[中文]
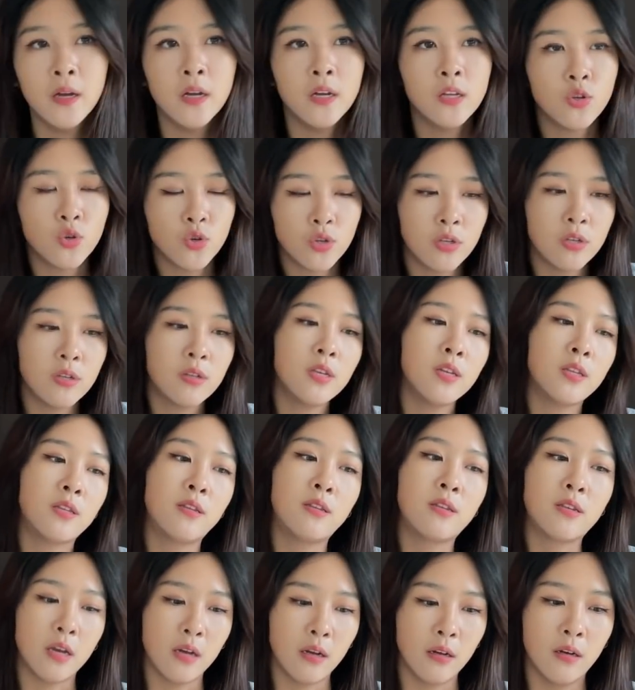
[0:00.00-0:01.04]
就是这
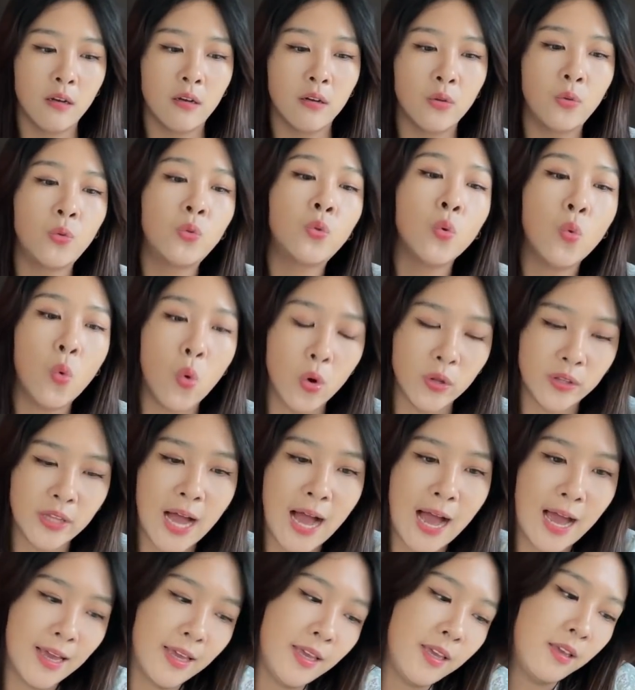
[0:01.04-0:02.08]
整个堕
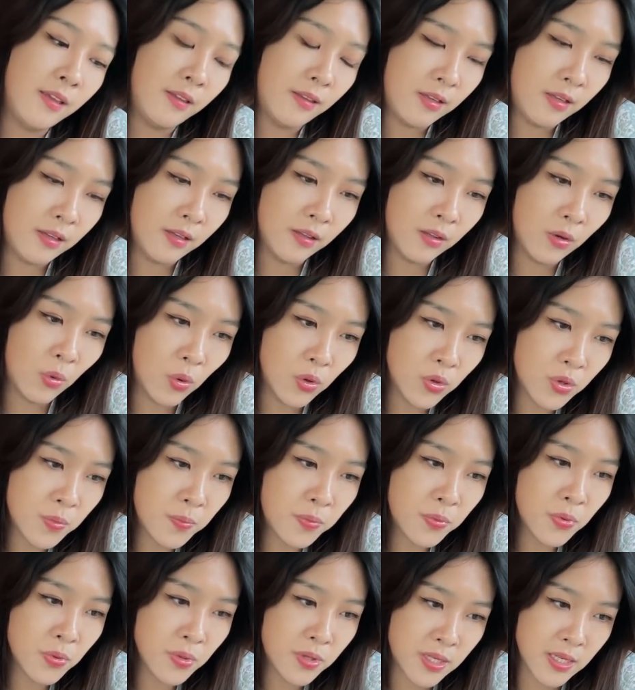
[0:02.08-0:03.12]
胎议题呢，我就
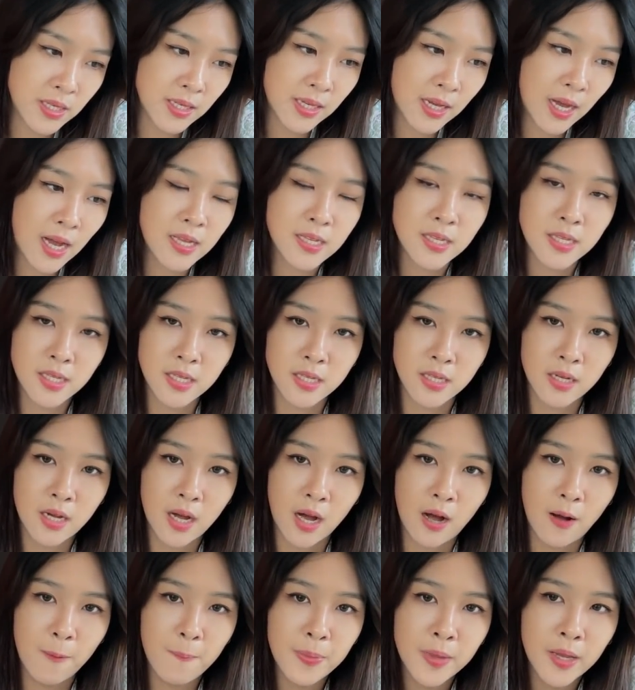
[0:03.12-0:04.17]
不仅开始思
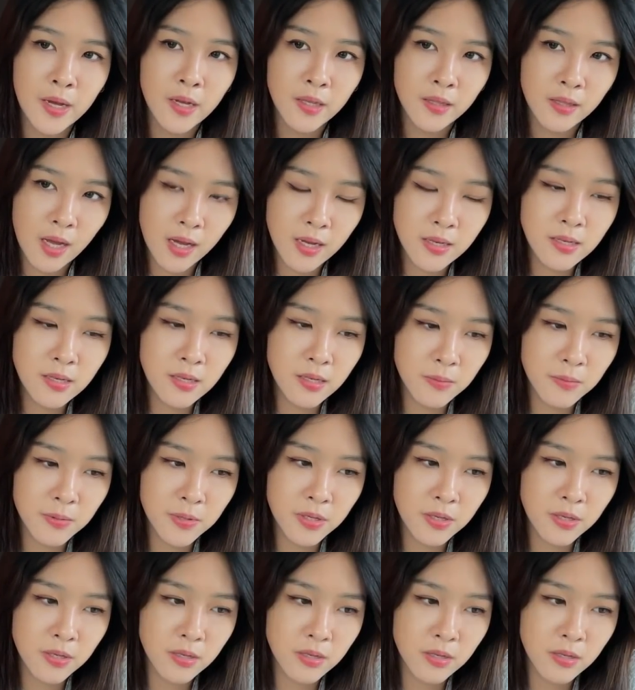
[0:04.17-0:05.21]
考，它是不
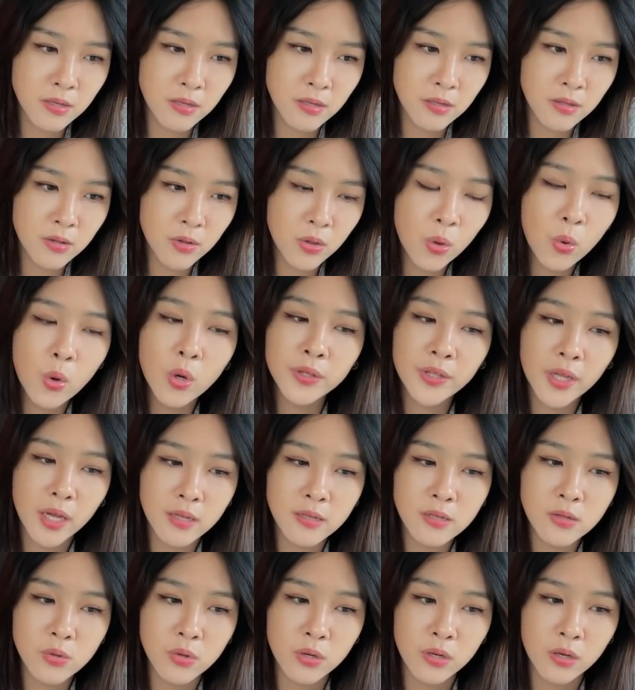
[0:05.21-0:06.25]
是落到
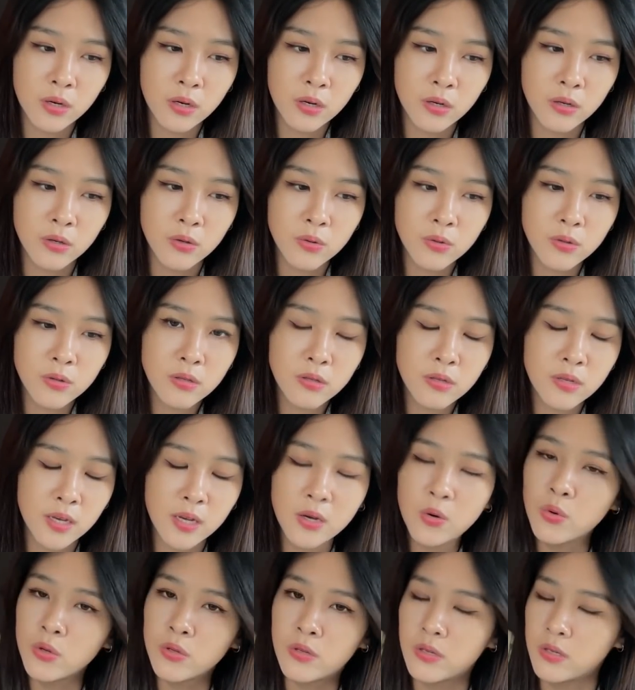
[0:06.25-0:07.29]
最后，结
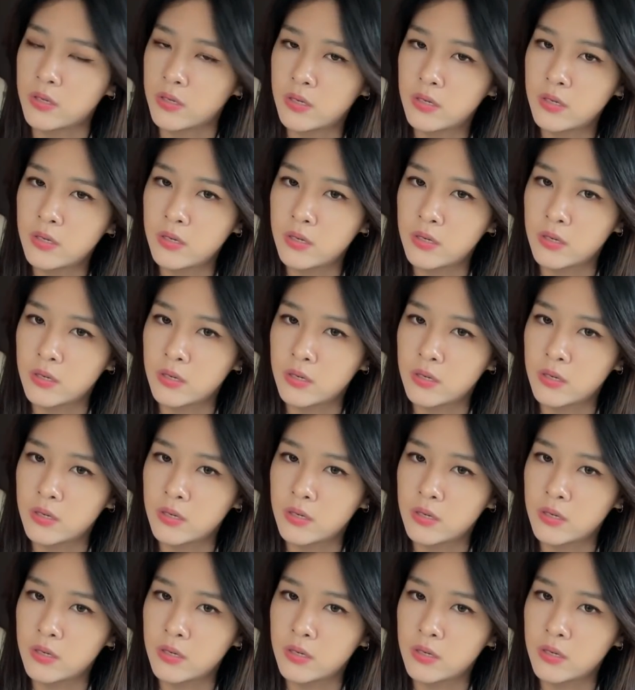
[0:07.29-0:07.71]
果只是一